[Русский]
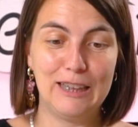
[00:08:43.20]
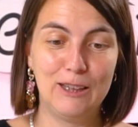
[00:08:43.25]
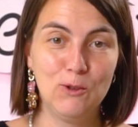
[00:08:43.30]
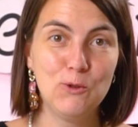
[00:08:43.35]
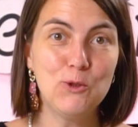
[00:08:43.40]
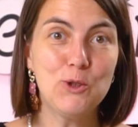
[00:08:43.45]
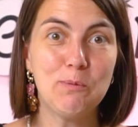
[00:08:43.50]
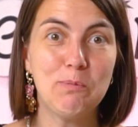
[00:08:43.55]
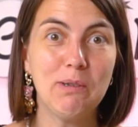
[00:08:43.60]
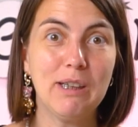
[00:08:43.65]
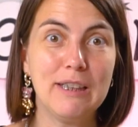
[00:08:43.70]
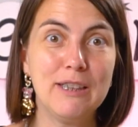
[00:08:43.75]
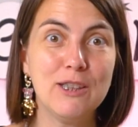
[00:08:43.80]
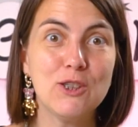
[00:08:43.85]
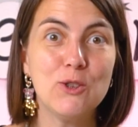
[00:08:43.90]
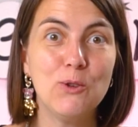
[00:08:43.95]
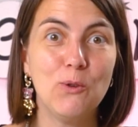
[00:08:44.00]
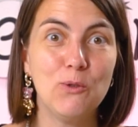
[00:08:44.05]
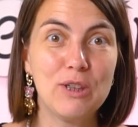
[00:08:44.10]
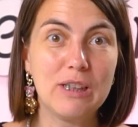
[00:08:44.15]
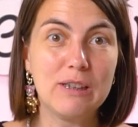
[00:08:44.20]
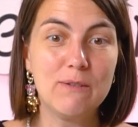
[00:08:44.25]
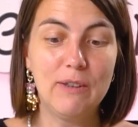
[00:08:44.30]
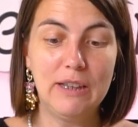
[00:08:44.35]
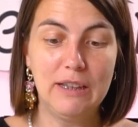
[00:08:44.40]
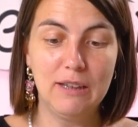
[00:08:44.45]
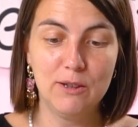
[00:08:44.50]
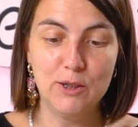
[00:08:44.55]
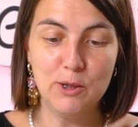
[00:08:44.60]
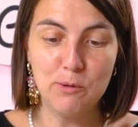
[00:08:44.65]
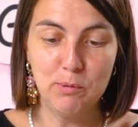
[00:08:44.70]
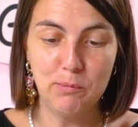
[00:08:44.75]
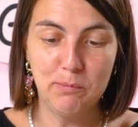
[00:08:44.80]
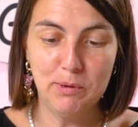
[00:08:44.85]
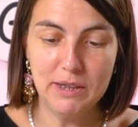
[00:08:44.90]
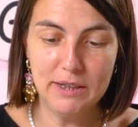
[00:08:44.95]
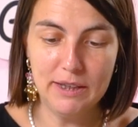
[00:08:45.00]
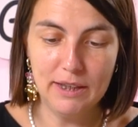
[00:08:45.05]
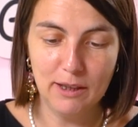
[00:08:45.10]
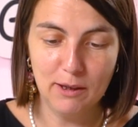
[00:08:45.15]
И лучше бы, конечно, он развалился
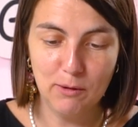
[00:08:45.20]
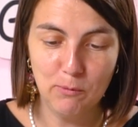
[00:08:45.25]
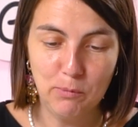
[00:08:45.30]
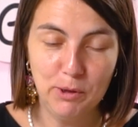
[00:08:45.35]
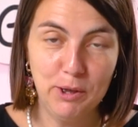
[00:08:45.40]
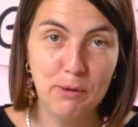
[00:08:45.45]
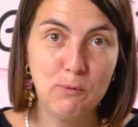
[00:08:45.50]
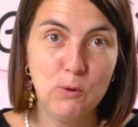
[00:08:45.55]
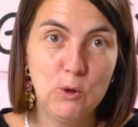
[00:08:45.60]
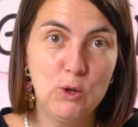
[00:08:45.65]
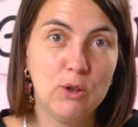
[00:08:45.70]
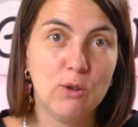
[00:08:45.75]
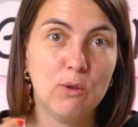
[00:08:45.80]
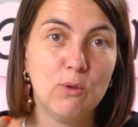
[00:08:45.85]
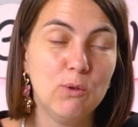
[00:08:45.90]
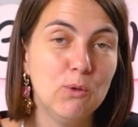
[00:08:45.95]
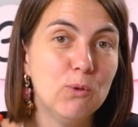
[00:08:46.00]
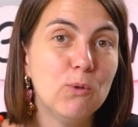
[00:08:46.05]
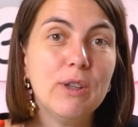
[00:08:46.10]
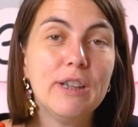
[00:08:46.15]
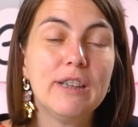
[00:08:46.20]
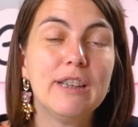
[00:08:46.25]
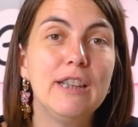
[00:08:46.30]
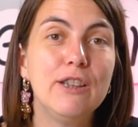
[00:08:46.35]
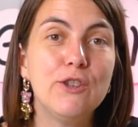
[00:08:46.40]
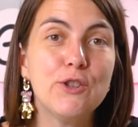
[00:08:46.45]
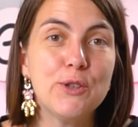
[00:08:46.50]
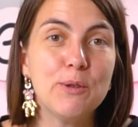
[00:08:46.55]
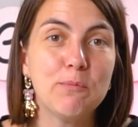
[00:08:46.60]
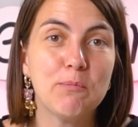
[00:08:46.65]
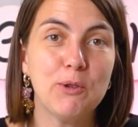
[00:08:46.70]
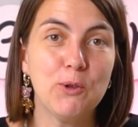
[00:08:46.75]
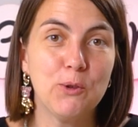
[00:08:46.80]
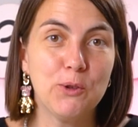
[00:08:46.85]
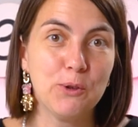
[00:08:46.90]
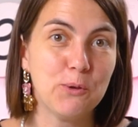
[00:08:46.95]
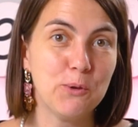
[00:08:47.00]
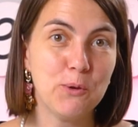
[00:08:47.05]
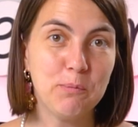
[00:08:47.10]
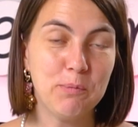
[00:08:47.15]
побыстрее, потому что, ну, это лично мое
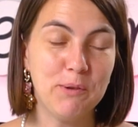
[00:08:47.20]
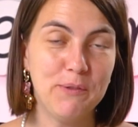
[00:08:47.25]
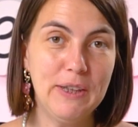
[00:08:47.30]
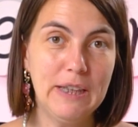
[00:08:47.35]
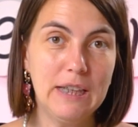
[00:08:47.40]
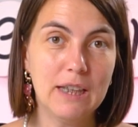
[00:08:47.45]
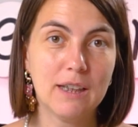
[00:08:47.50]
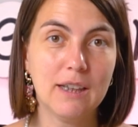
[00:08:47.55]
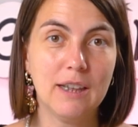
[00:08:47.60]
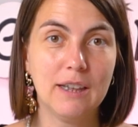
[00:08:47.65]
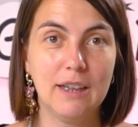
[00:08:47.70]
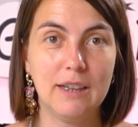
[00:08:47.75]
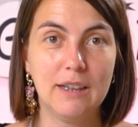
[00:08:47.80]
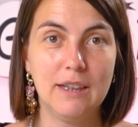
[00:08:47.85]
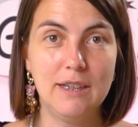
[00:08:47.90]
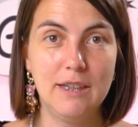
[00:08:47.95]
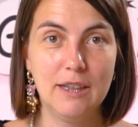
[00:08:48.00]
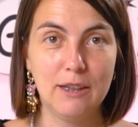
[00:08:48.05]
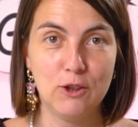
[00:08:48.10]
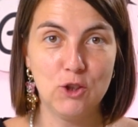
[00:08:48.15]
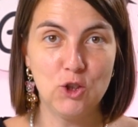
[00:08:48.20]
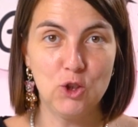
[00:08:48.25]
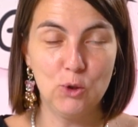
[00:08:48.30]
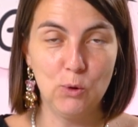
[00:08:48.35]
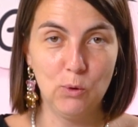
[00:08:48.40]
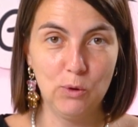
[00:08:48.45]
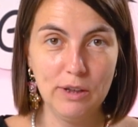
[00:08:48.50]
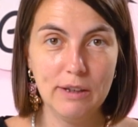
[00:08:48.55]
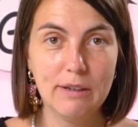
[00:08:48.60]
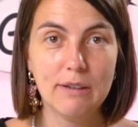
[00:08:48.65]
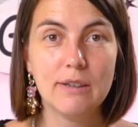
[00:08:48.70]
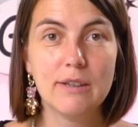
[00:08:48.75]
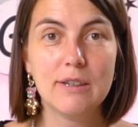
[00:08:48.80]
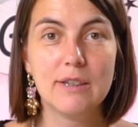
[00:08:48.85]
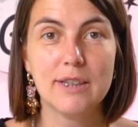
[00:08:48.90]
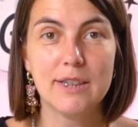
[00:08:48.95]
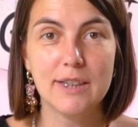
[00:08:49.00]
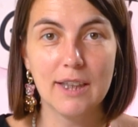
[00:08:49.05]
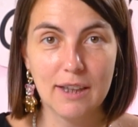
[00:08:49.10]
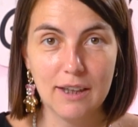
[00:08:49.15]
такое поверье, когда ты делаешь что-то
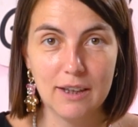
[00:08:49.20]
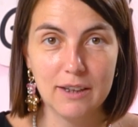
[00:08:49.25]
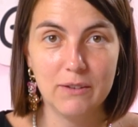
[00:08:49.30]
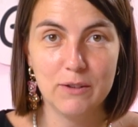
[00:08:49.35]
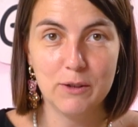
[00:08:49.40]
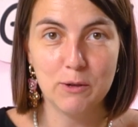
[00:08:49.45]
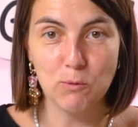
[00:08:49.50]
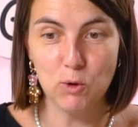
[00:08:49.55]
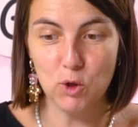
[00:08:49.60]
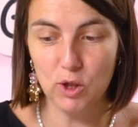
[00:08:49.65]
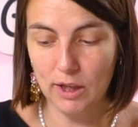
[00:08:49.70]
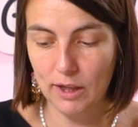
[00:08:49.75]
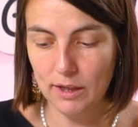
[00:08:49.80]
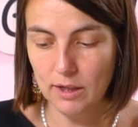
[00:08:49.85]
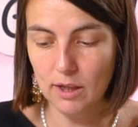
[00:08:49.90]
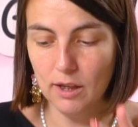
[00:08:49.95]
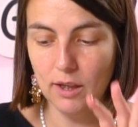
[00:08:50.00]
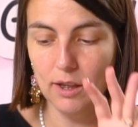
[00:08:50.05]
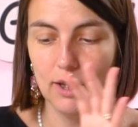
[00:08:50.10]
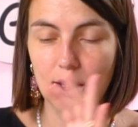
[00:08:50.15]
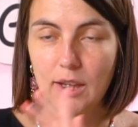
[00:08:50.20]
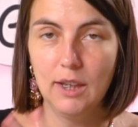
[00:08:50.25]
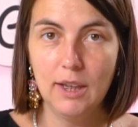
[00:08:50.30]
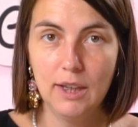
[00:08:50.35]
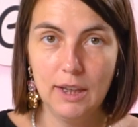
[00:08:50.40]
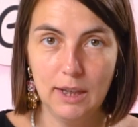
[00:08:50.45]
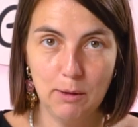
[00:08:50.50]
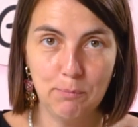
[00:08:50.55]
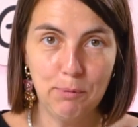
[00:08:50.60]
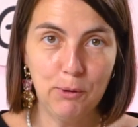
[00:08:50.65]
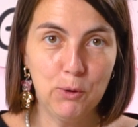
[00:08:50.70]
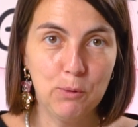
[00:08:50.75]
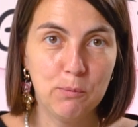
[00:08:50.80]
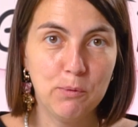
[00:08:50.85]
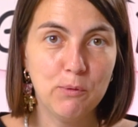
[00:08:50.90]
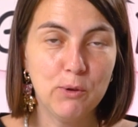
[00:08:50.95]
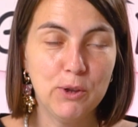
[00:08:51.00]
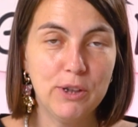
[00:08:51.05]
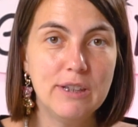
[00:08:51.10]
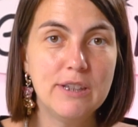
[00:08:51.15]
с загадыванием желания, и
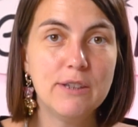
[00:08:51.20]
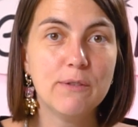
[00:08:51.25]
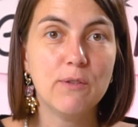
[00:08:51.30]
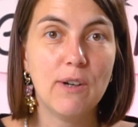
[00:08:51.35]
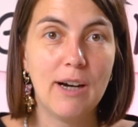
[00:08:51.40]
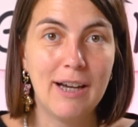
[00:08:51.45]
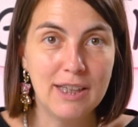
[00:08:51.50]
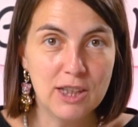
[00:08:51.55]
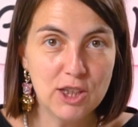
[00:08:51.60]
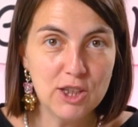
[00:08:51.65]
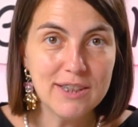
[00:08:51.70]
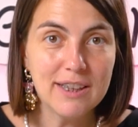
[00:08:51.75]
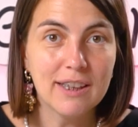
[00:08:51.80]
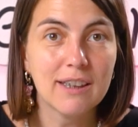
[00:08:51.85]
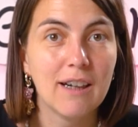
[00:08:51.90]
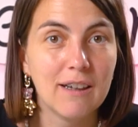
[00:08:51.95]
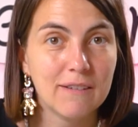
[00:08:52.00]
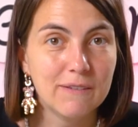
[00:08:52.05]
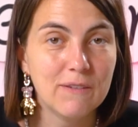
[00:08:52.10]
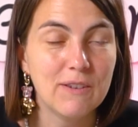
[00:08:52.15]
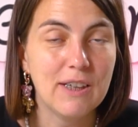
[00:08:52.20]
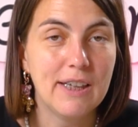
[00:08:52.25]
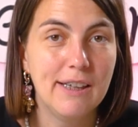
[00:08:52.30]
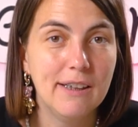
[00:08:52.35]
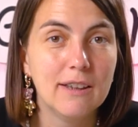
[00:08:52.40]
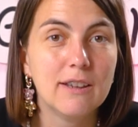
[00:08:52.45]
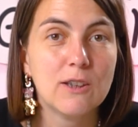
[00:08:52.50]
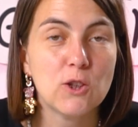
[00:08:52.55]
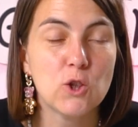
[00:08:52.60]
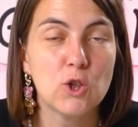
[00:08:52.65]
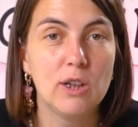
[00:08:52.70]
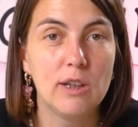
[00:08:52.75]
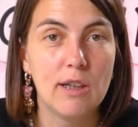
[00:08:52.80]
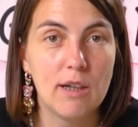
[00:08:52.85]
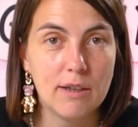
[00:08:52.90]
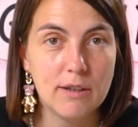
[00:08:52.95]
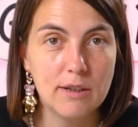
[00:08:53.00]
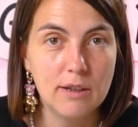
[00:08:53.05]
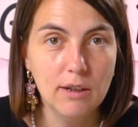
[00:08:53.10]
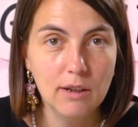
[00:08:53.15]
потом его надеваешь, загадывая это
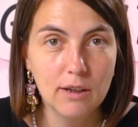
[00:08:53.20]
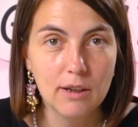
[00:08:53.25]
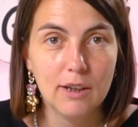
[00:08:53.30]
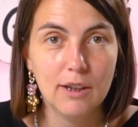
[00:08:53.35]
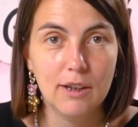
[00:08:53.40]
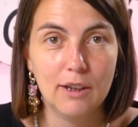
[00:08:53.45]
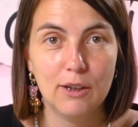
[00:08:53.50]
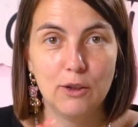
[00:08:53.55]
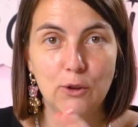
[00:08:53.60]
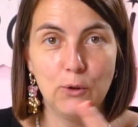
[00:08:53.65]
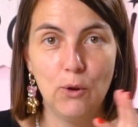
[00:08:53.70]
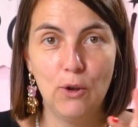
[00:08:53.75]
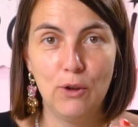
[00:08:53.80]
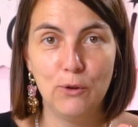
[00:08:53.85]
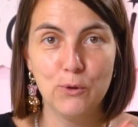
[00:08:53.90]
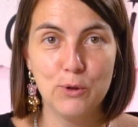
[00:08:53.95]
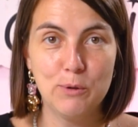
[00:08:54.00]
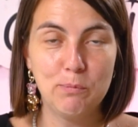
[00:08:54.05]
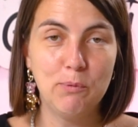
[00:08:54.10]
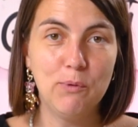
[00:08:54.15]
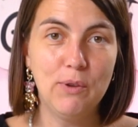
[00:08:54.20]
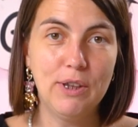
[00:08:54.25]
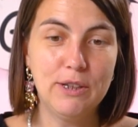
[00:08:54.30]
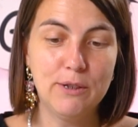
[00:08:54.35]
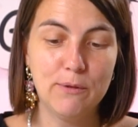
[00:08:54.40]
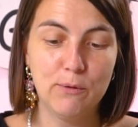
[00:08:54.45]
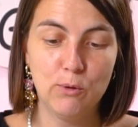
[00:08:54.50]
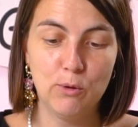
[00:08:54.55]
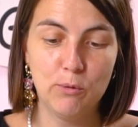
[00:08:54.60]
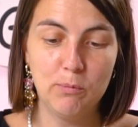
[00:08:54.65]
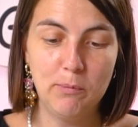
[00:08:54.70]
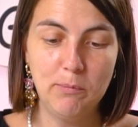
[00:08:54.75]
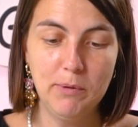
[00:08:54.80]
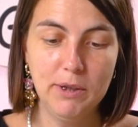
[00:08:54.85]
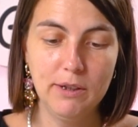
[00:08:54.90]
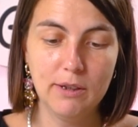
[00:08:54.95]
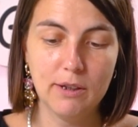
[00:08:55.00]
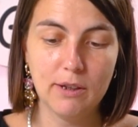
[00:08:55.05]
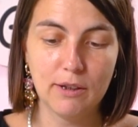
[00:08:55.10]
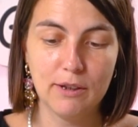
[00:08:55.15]
желание, то оно сбывается в тот
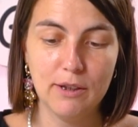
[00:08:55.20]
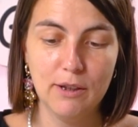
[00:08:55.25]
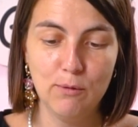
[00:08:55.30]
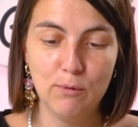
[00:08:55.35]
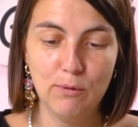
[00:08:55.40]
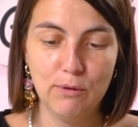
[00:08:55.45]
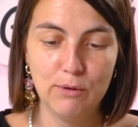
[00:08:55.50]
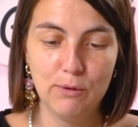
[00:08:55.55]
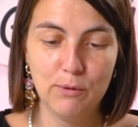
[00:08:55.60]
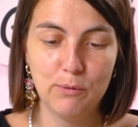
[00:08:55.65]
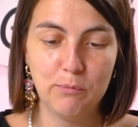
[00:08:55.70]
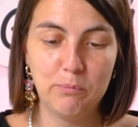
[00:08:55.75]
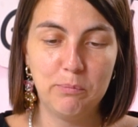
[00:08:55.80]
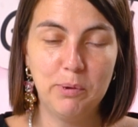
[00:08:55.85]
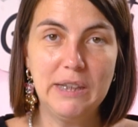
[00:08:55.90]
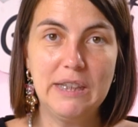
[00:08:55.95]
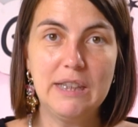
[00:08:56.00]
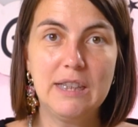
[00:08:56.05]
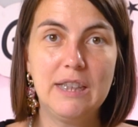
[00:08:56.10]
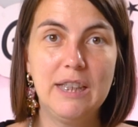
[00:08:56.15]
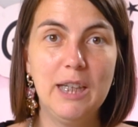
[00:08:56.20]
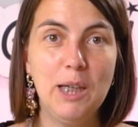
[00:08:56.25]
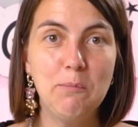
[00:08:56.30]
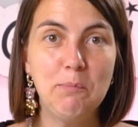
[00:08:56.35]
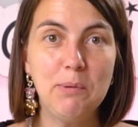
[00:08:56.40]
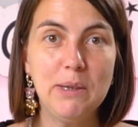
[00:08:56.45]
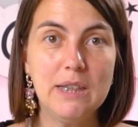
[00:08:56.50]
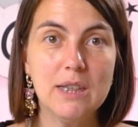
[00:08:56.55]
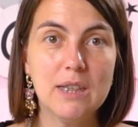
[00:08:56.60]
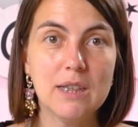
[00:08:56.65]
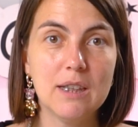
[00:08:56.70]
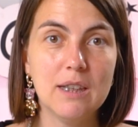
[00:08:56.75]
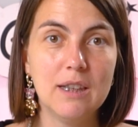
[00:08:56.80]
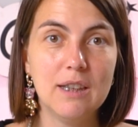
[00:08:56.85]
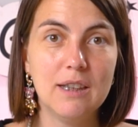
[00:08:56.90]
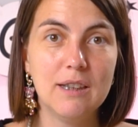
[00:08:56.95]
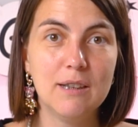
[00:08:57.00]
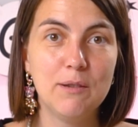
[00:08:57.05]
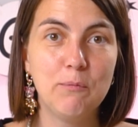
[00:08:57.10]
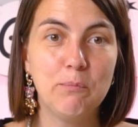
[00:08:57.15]
момент, когда он
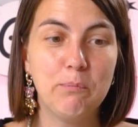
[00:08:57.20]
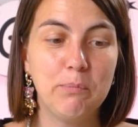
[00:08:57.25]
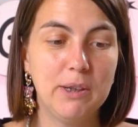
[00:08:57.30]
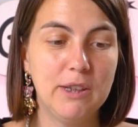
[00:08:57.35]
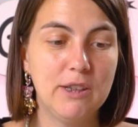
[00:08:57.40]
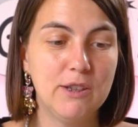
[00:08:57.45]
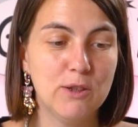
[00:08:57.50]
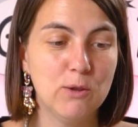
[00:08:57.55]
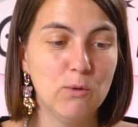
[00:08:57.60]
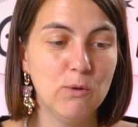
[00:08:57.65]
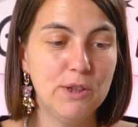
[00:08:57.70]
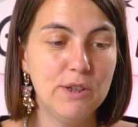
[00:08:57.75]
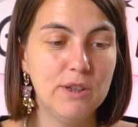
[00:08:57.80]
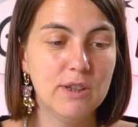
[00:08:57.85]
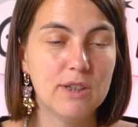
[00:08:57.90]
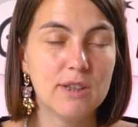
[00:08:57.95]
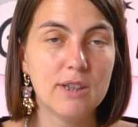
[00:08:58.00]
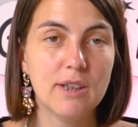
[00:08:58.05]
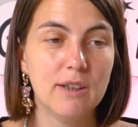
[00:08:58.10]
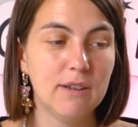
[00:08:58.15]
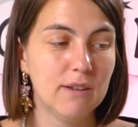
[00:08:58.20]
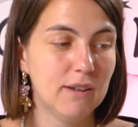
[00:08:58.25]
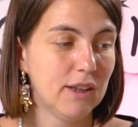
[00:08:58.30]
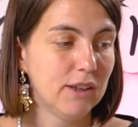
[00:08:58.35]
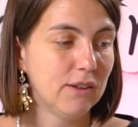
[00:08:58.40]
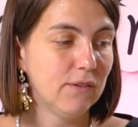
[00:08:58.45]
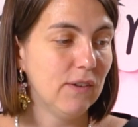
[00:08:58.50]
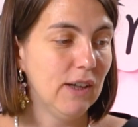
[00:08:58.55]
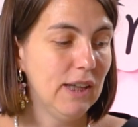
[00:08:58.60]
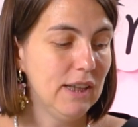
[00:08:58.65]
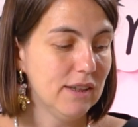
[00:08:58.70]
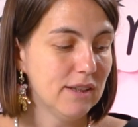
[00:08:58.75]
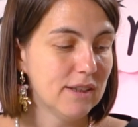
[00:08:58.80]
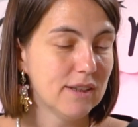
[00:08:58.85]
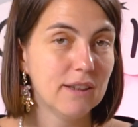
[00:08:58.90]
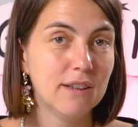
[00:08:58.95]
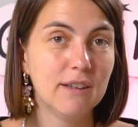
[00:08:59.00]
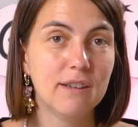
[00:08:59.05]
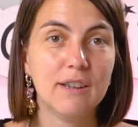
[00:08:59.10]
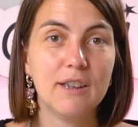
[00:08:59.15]
поистрепится, поизносится,
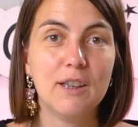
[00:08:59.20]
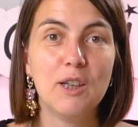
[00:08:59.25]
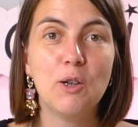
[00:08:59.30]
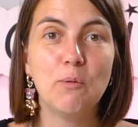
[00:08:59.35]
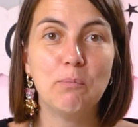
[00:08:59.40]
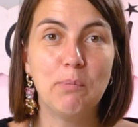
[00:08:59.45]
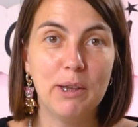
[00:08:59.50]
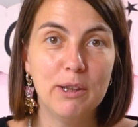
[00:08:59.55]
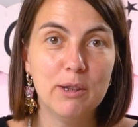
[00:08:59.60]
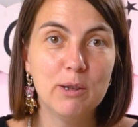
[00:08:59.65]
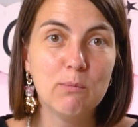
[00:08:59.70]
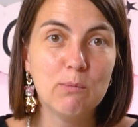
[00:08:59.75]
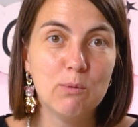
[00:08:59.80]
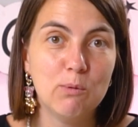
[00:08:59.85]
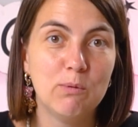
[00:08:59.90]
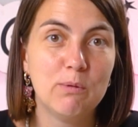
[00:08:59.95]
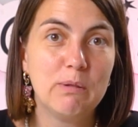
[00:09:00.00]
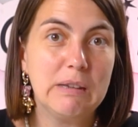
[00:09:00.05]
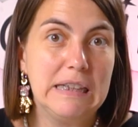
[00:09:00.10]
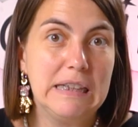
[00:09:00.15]
отвалится, Поэтому